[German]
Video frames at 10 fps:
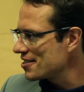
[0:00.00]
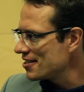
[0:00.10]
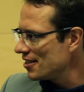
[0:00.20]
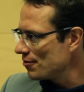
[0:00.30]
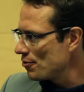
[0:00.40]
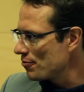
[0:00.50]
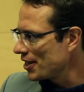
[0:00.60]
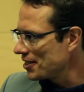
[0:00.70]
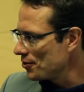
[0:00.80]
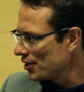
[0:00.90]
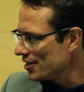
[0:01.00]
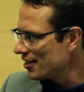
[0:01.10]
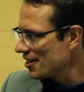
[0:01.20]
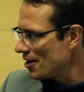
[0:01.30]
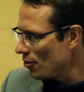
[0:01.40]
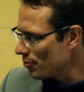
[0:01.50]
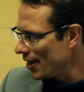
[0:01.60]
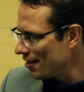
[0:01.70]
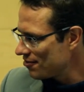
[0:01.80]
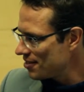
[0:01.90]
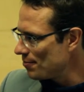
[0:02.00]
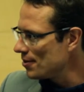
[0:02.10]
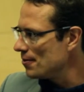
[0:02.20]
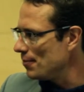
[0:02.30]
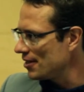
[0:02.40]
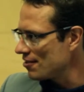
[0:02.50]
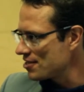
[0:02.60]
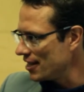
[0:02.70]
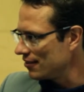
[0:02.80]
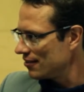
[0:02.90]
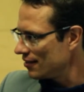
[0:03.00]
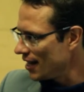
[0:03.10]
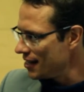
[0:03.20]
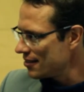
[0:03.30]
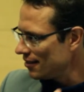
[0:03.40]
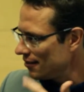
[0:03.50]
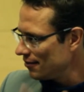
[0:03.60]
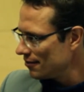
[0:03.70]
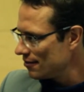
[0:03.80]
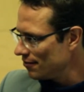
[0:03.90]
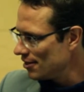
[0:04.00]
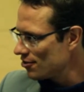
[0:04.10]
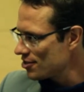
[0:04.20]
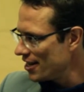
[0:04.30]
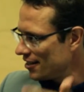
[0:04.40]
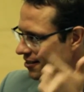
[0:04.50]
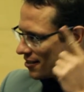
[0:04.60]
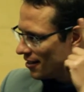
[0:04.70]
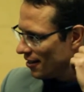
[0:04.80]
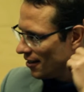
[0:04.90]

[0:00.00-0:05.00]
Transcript: dass sie in fünf Kategorien genau übereinstimmen mit der Stadt Alter, Zivilstand,